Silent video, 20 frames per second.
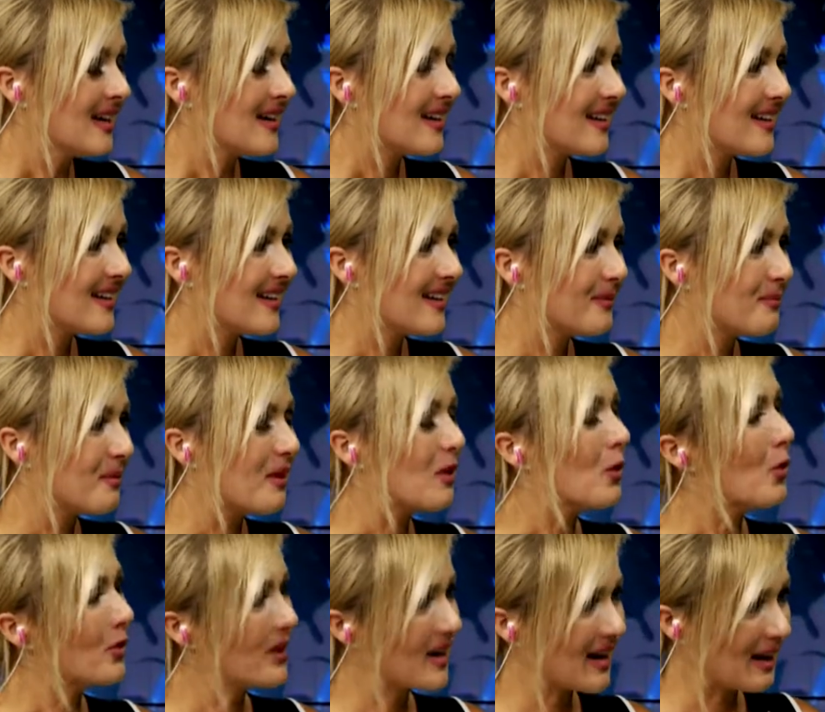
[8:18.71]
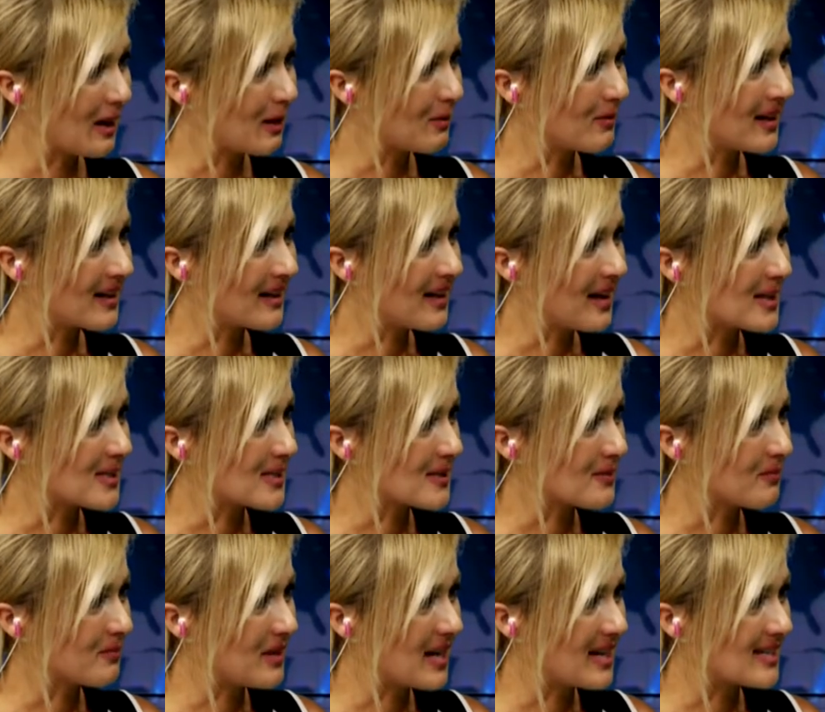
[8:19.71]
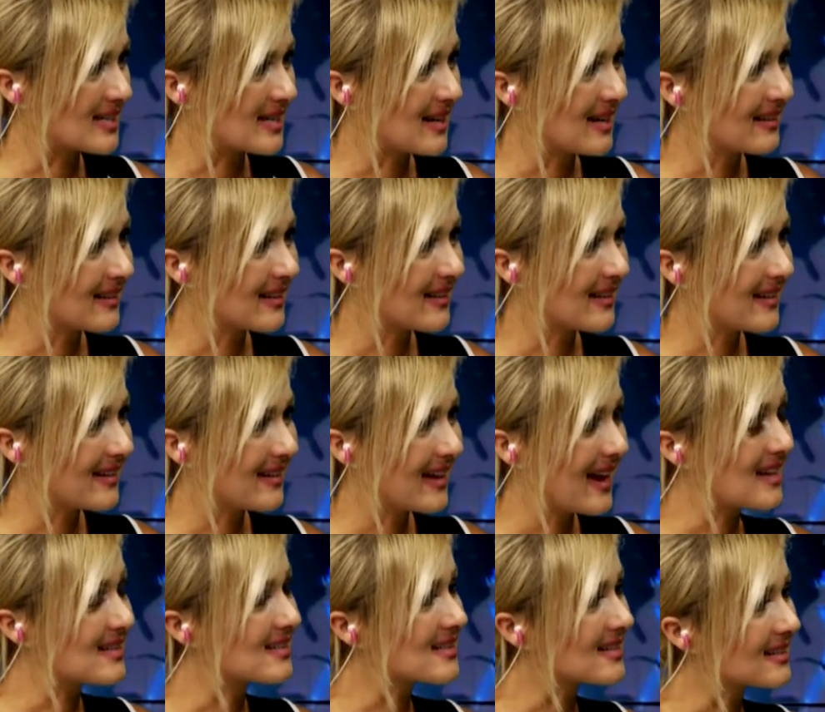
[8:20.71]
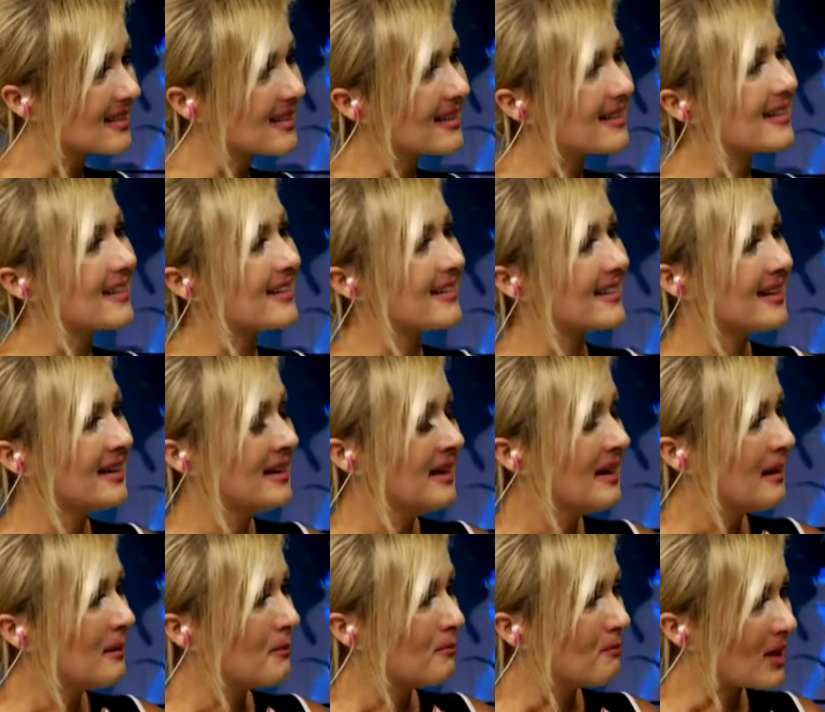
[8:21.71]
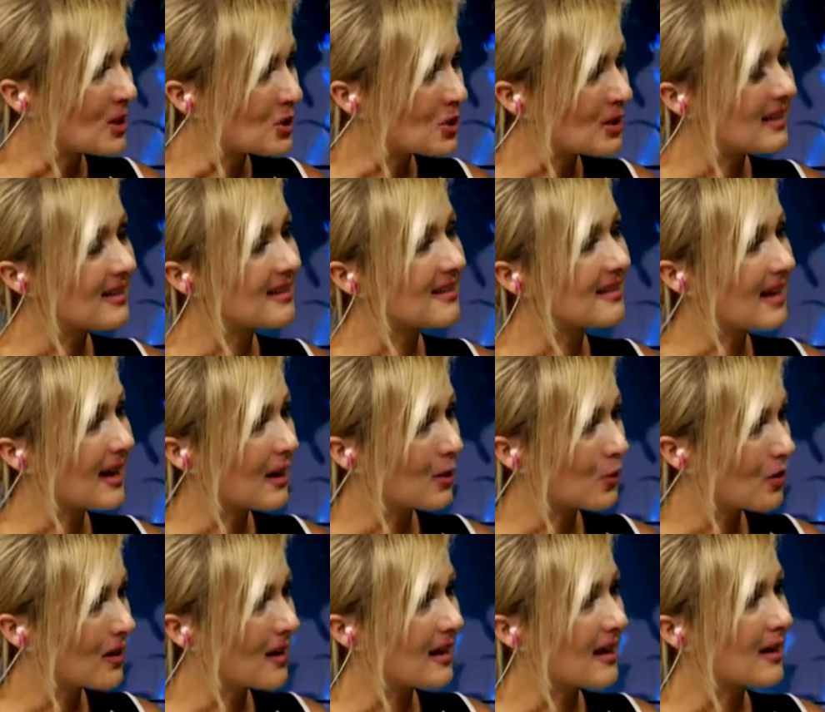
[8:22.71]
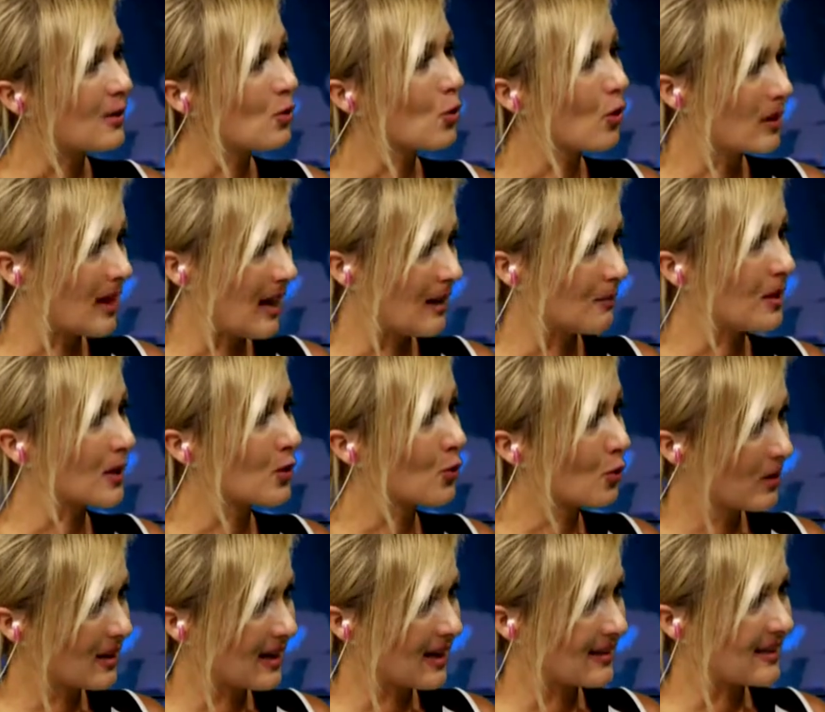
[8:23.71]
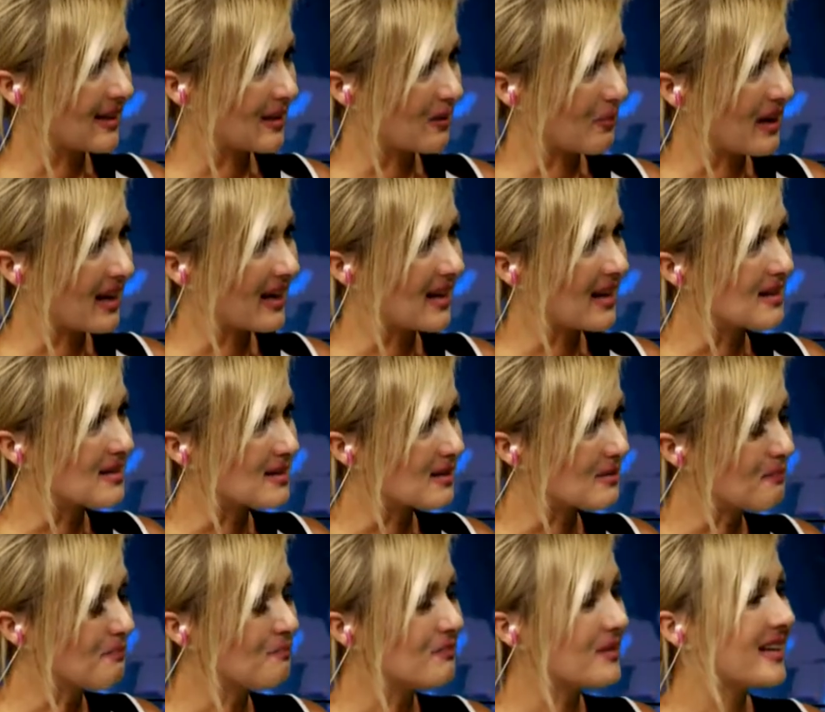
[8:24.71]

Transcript: E, örnek almak lazım bazen e, hı hı. eksiklikleri başkalarından görerek yol almak, yol kat evet. etmek lazım.